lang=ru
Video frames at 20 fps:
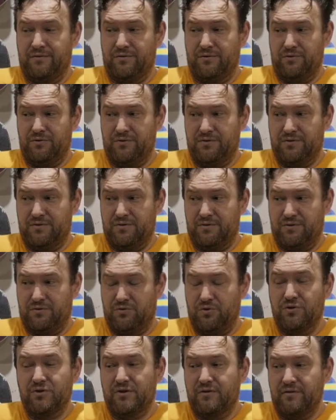То есть
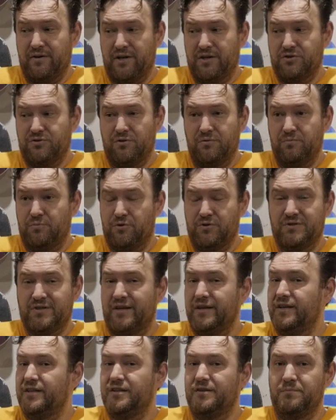кто-то говорит, что он просто
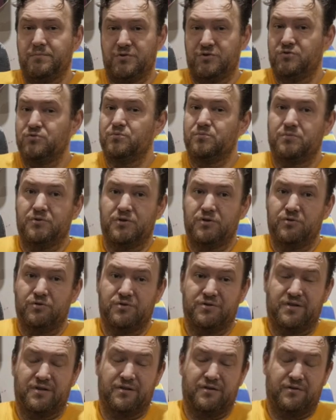какие-то безумные
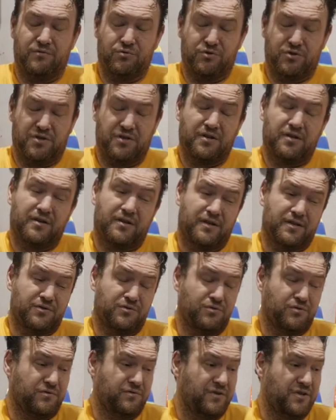дозы уже к
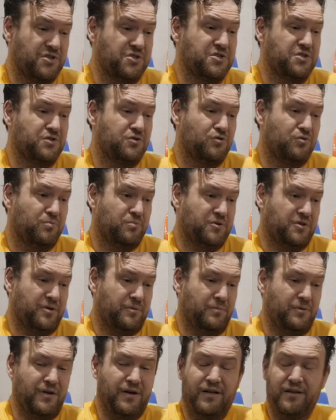концу своей жизни
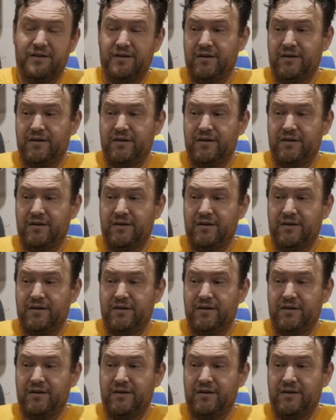употреблял.